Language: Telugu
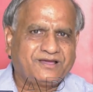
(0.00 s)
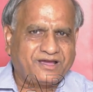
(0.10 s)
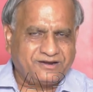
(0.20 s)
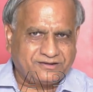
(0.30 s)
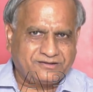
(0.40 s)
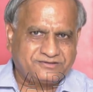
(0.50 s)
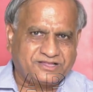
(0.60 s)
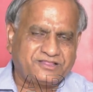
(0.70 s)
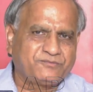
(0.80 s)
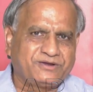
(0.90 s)
ఆయన
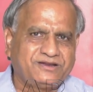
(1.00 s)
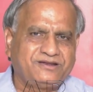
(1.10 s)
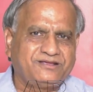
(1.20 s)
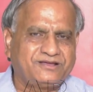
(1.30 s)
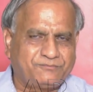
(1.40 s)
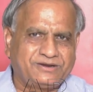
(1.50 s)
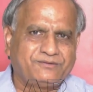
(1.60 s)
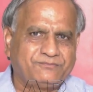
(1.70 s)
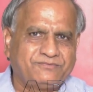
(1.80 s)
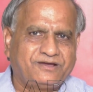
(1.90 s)
సతీమణిని
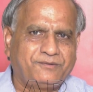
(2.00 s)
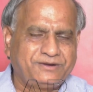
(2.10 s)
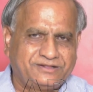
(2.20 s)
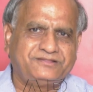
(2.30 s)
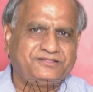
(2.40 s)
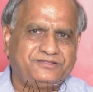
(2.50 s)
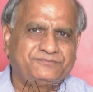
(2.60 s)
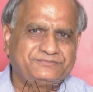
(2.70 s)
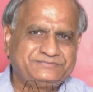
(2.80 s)
మనం అభినందిద్దాం